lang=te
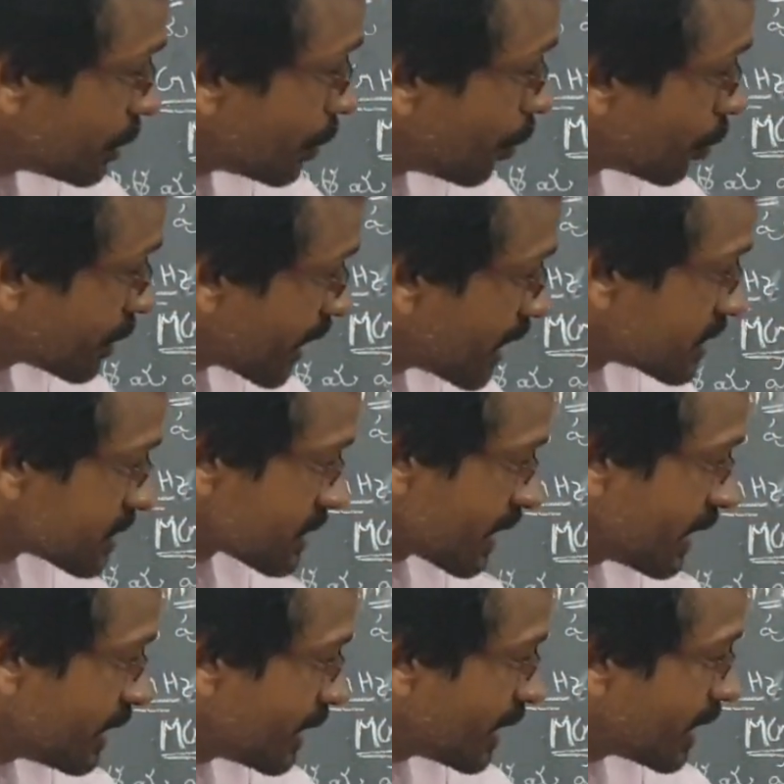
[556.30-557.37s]
న్యూటన్స్
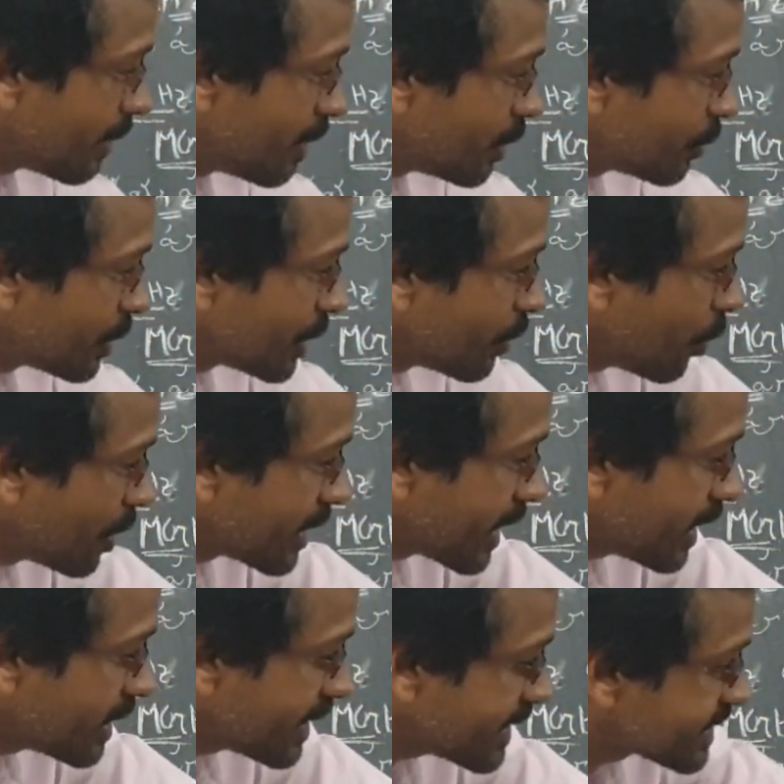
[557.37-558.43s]

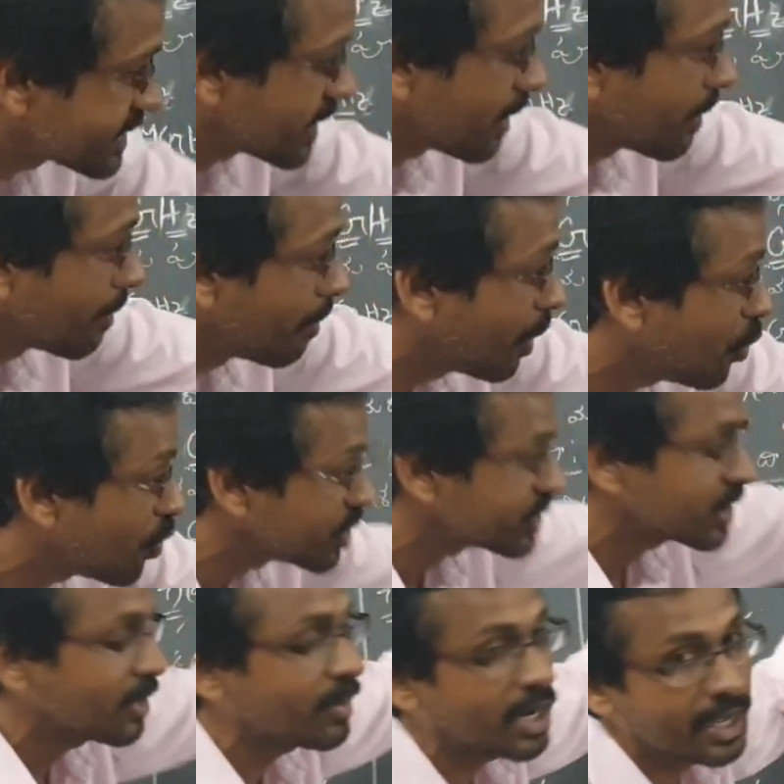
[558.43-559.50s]
ఎన్ఈడబ్ల్యూటిఓఎన్ఎస్ e
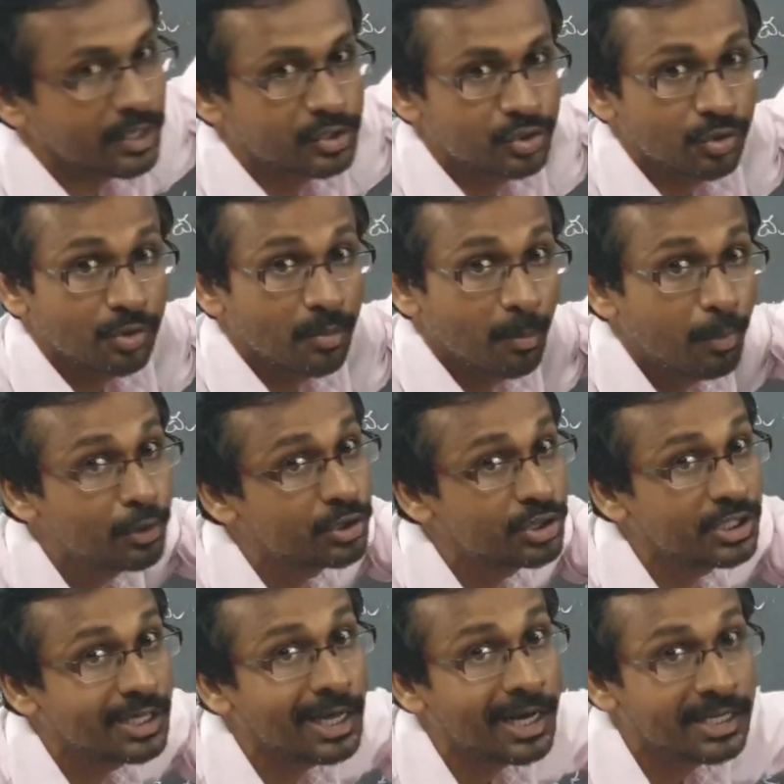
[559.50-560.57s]
బహువచనం రాయొచ్చు
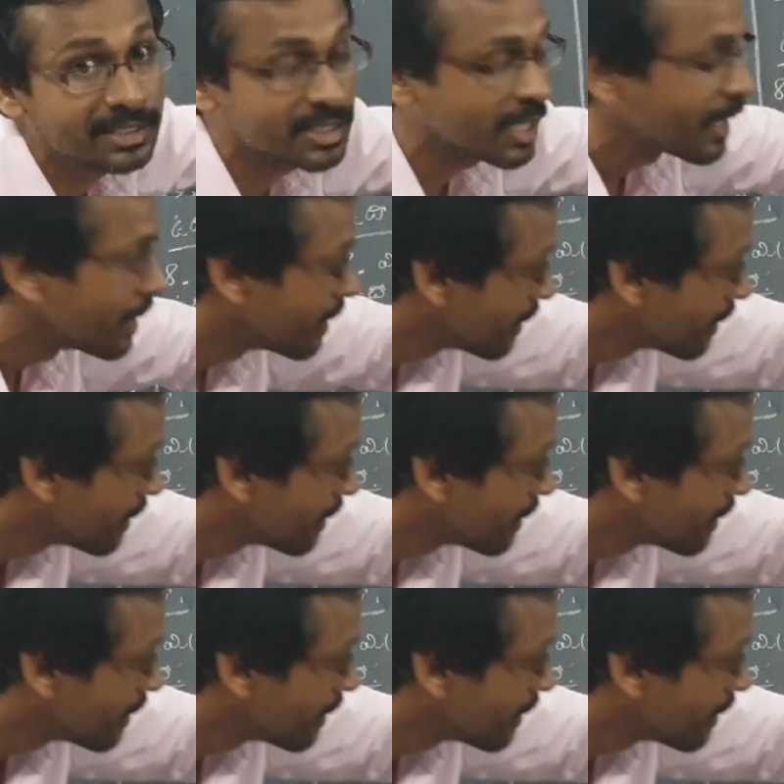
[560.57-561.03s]
పూర్తిగా రాస్తే